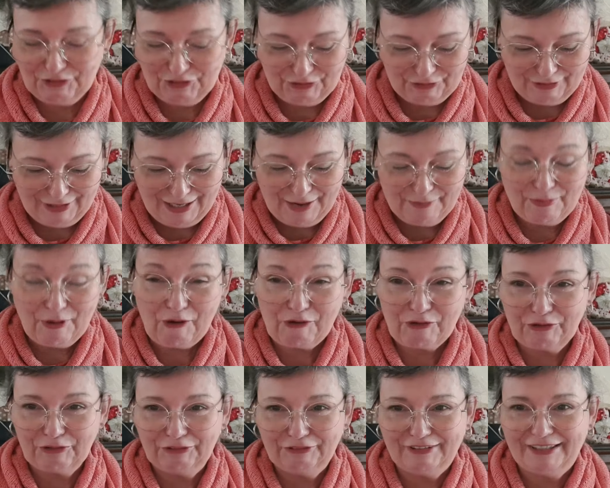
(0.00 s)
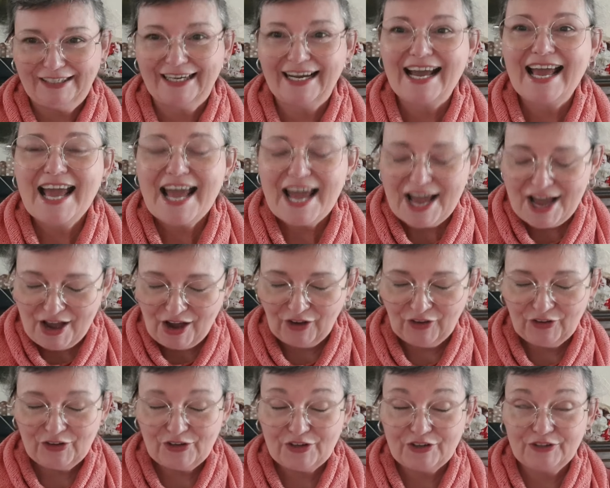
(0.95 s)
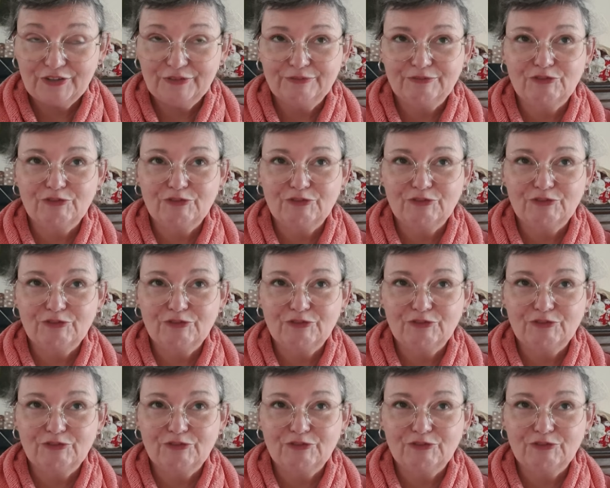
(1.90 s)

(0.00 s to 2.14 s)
je ne l'ai pas encore ouvert. Euh,